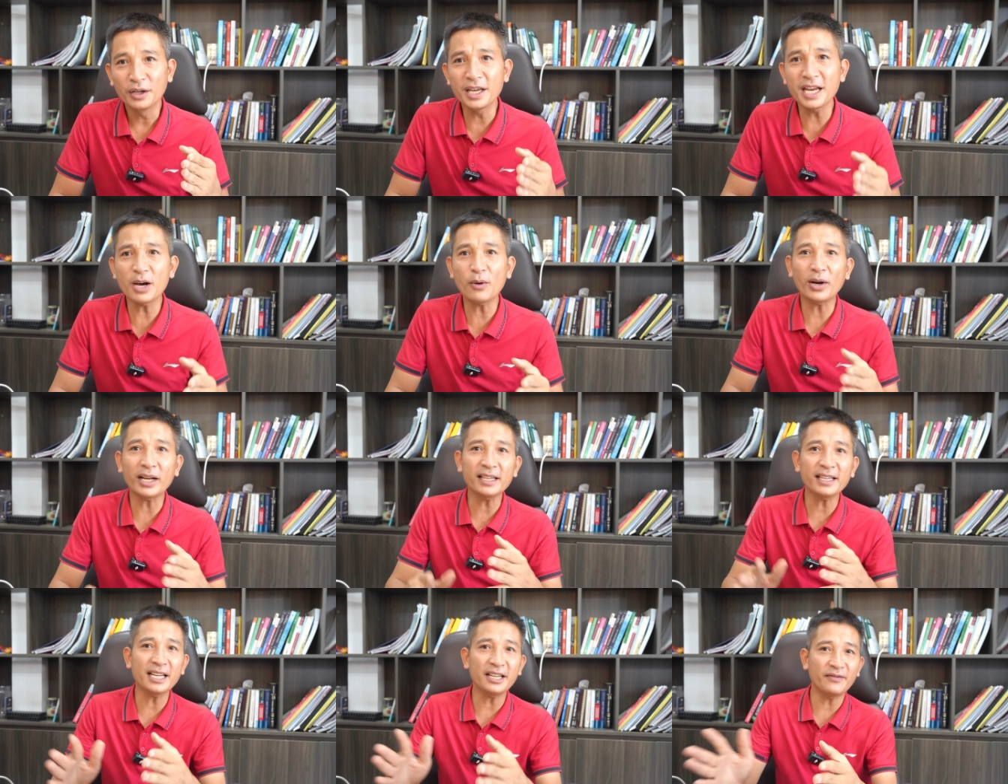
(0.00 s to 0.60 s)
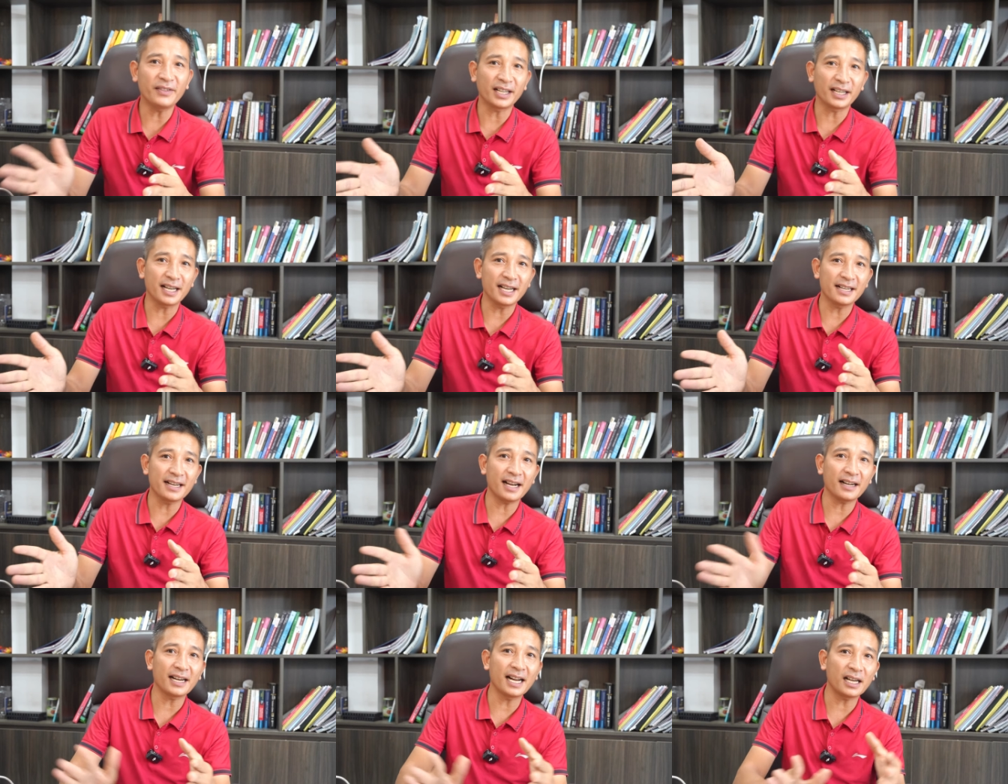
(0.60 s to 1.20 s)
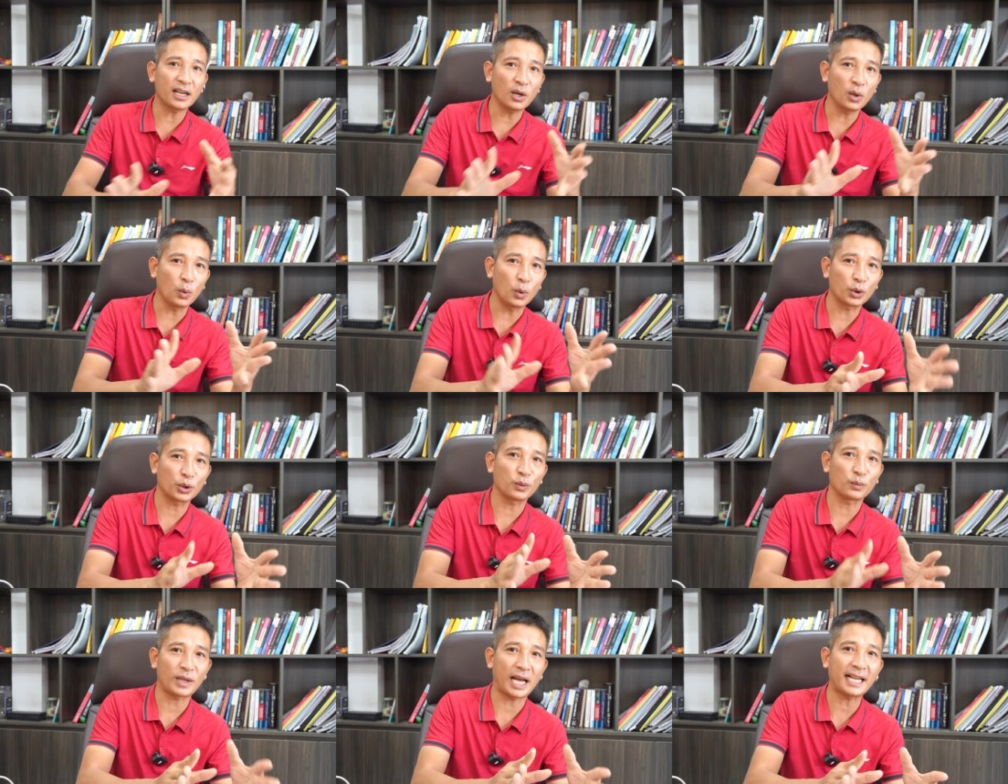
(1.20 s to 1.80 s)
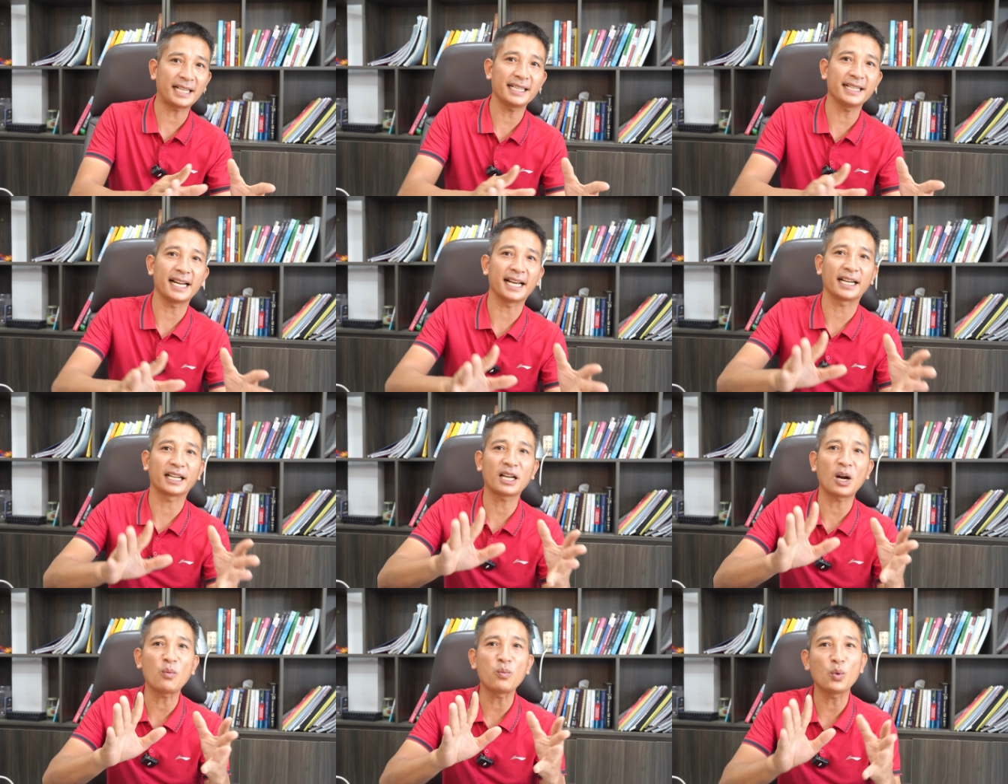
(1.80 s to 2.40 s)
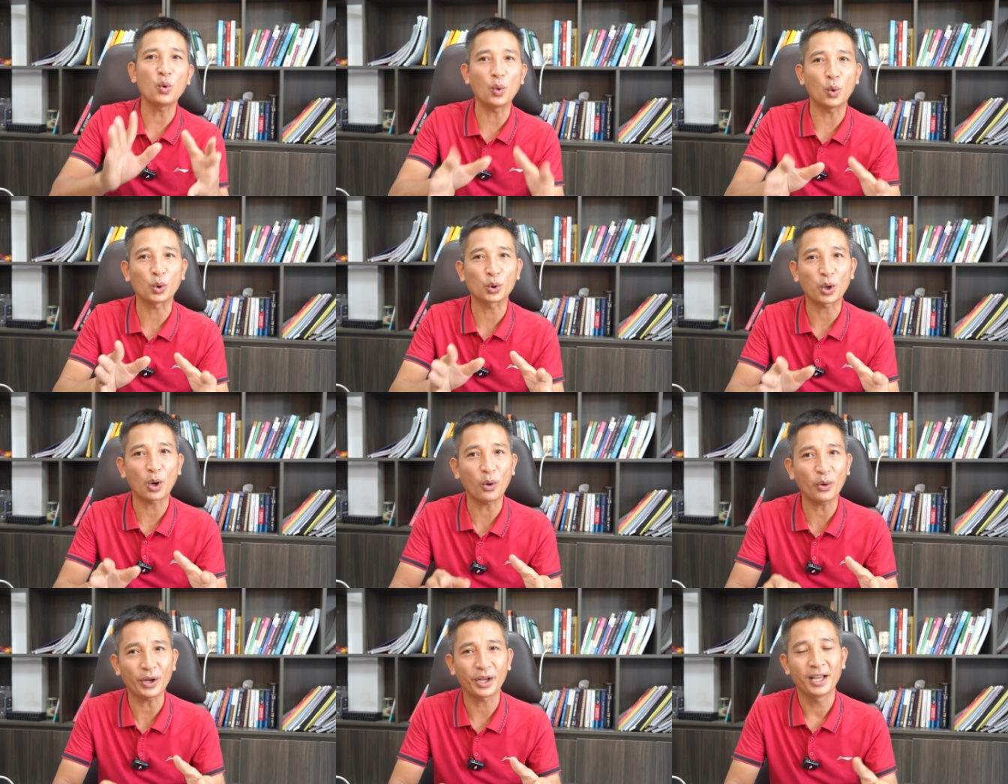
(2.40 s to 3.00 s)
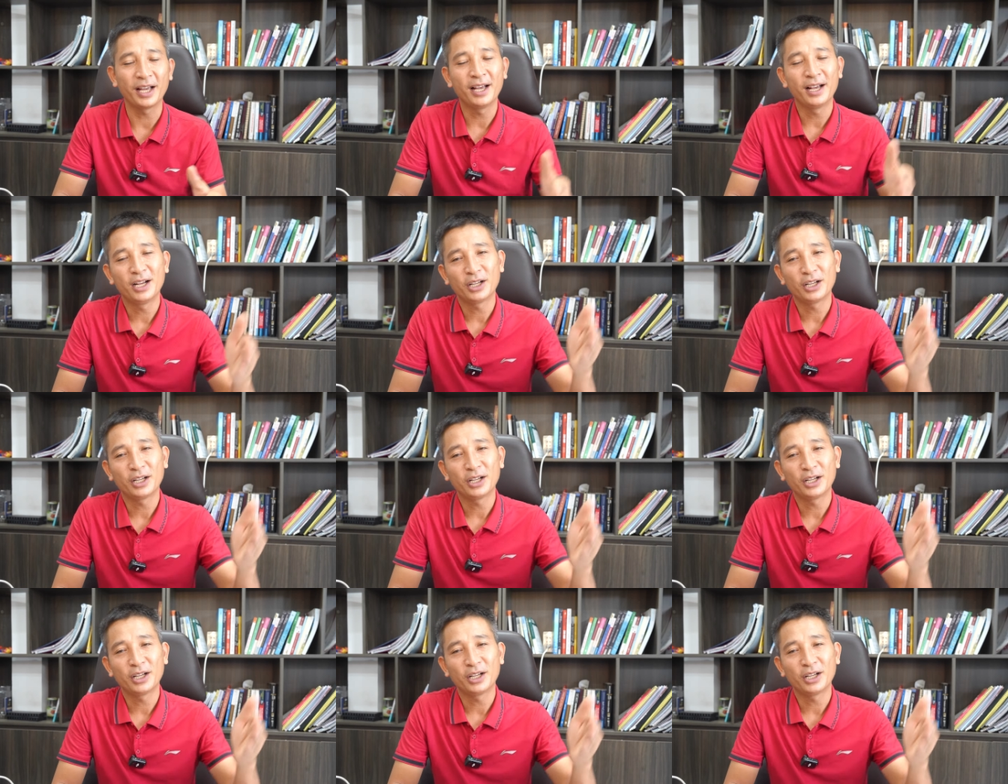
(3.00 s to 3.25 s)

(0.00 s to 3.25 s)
Nhiều anh chị vẫn nghĩ rằng đất lúa chúng ta chỉ để trồng lúa thôi,